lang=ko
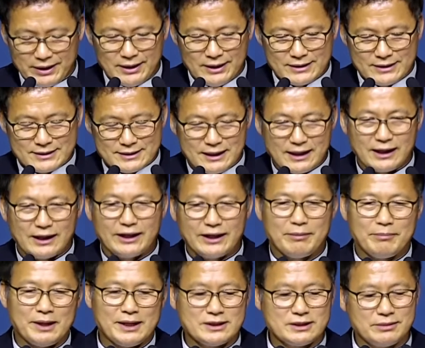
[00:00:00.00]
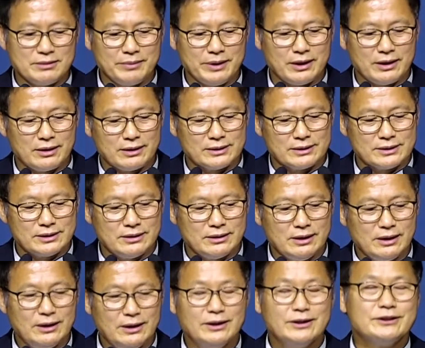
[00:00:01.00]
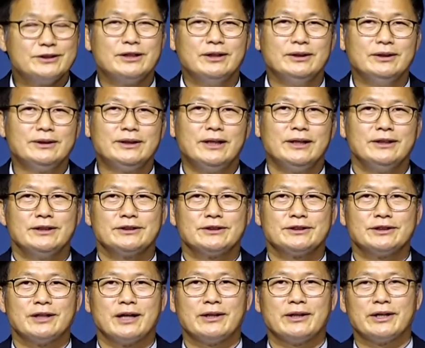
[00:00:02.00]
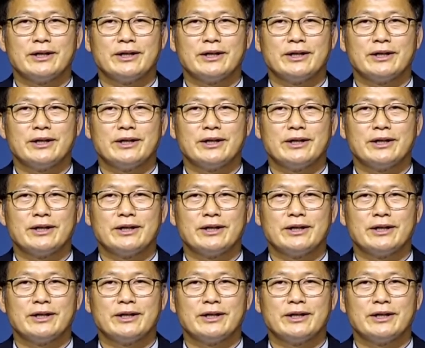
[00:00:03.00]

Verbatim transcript: 사랑의 말씀이라는 것을 절대 잊어서는 안 돼.